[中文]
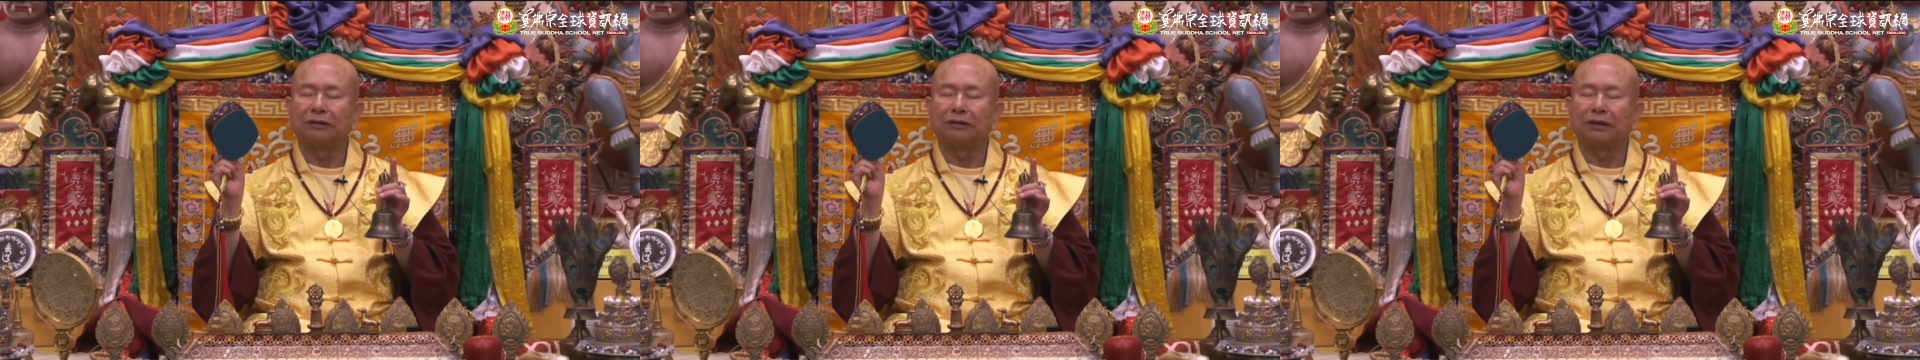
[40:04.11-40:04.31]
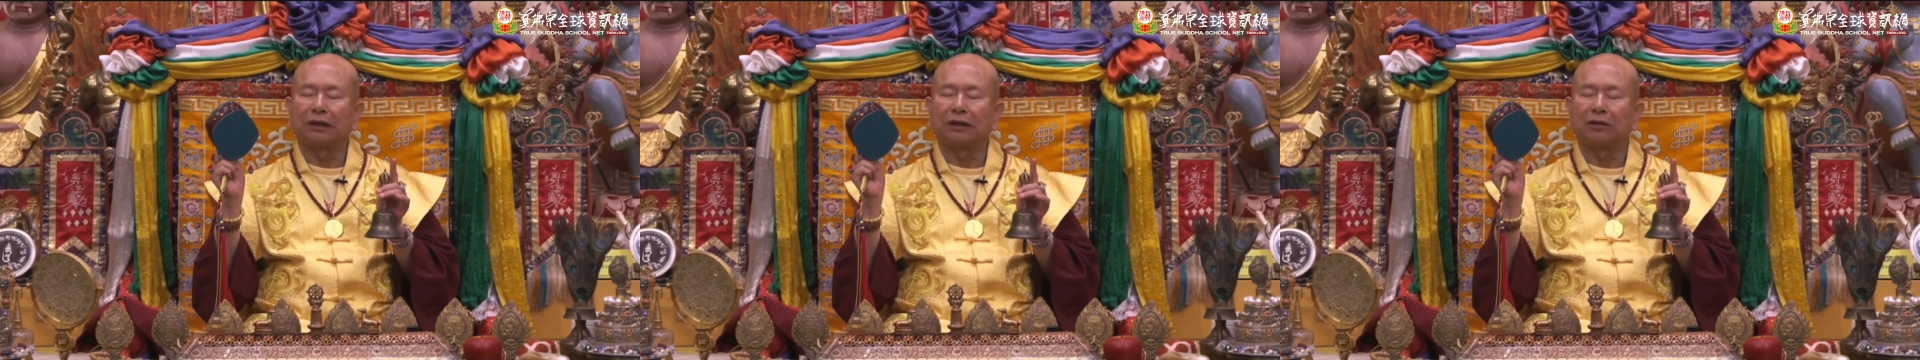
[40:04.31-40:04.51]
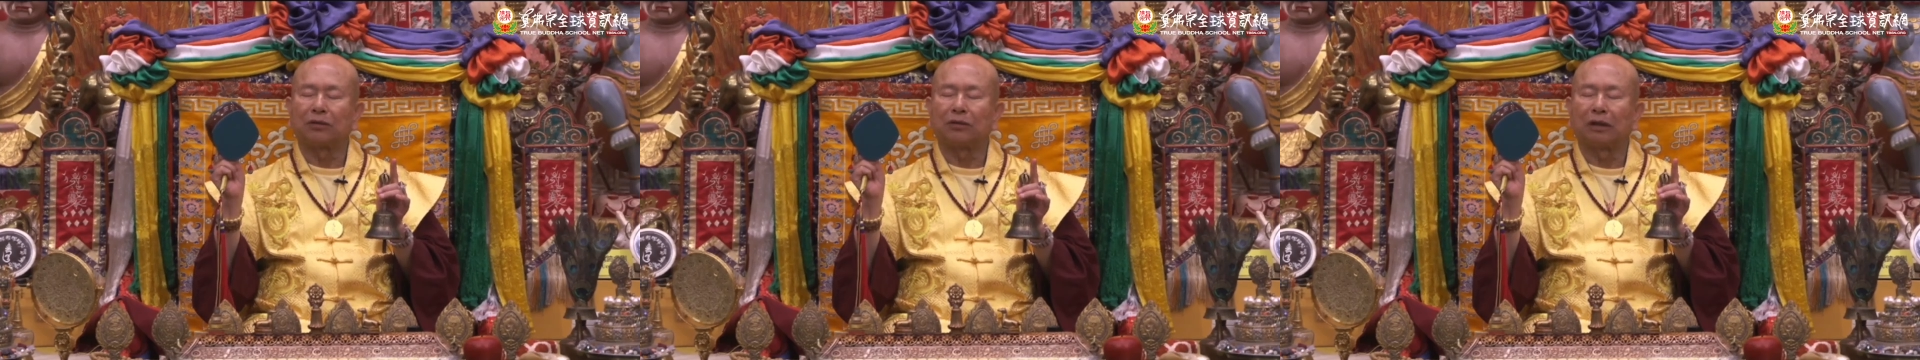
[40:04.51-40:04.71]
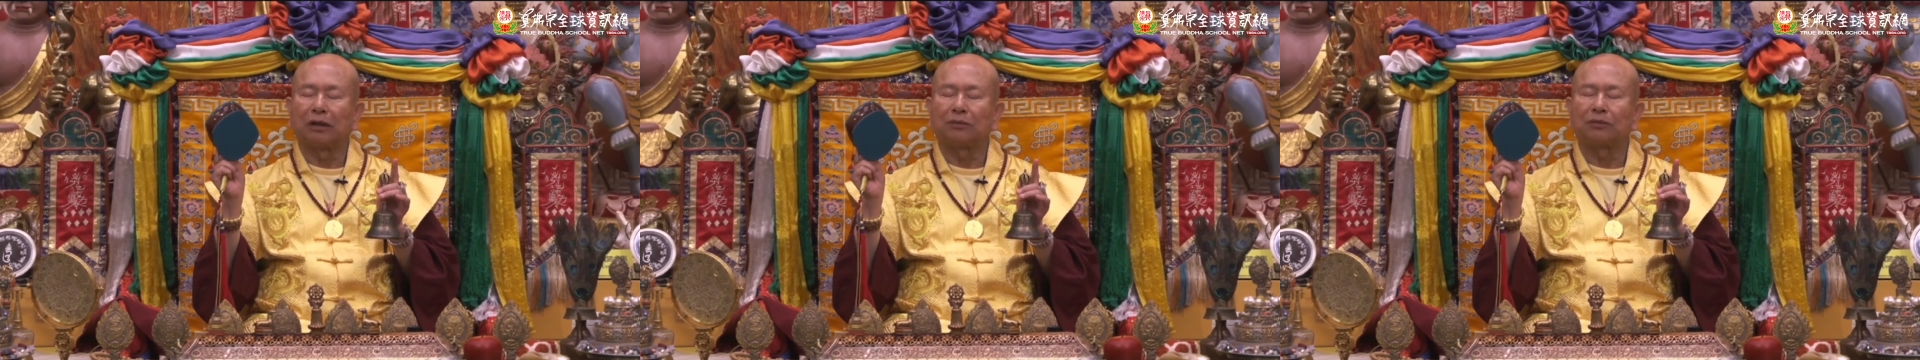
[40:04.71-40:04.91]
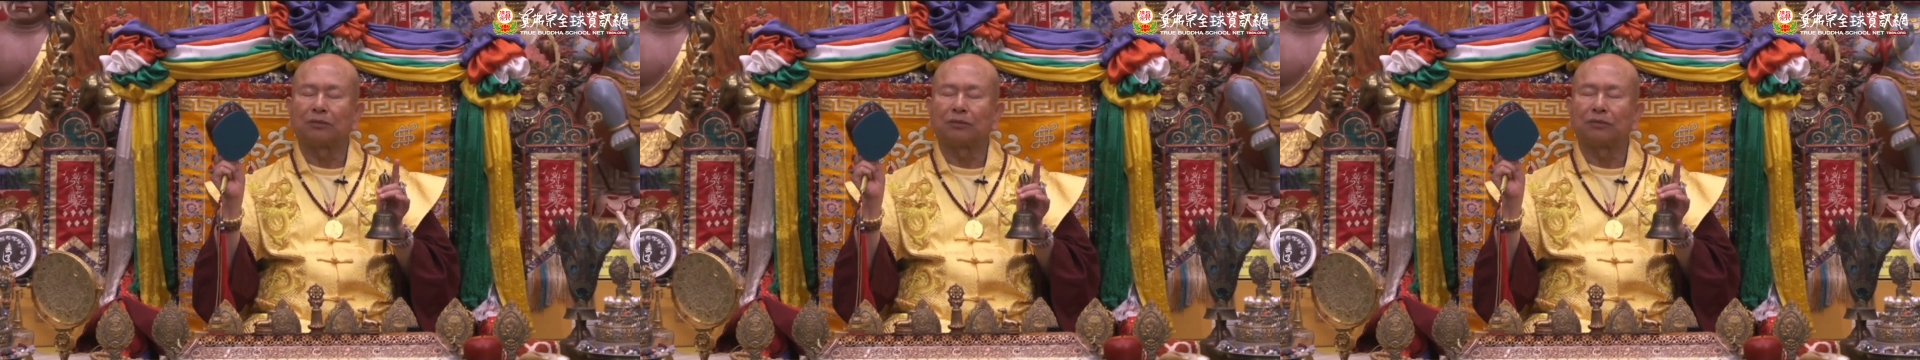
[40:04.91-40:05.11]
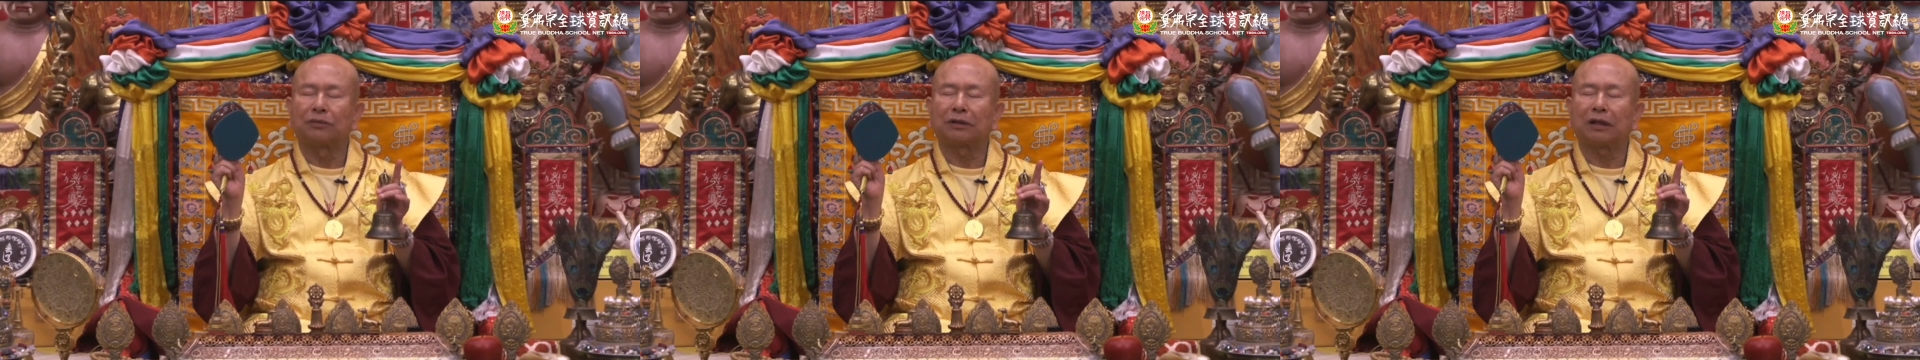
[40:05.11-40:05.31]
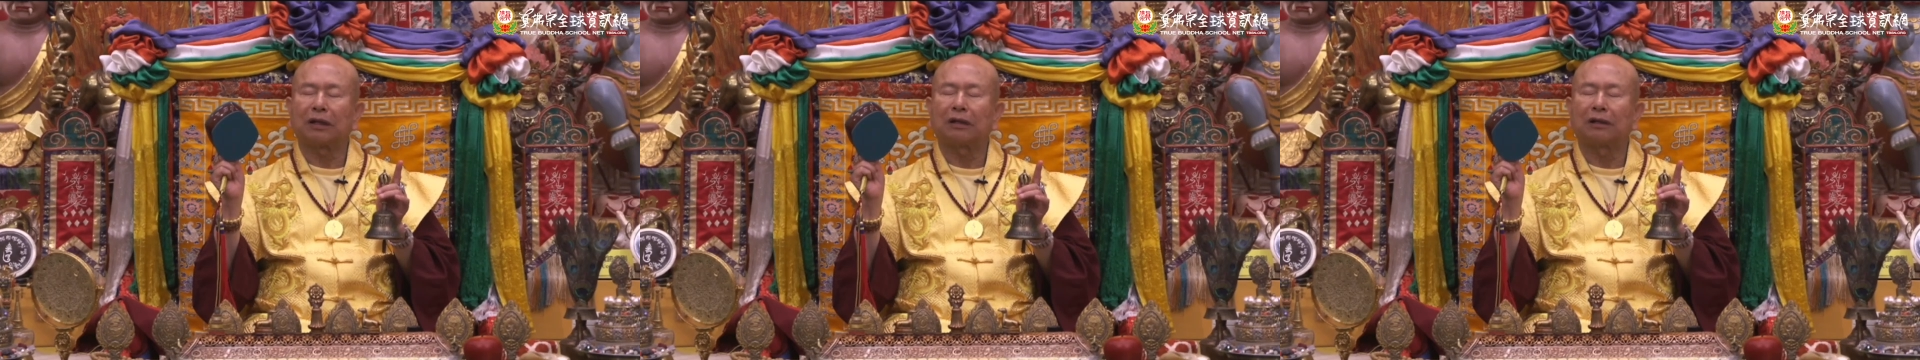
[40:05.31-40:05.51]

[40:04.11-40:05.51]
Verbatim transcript: 藏王菩萨，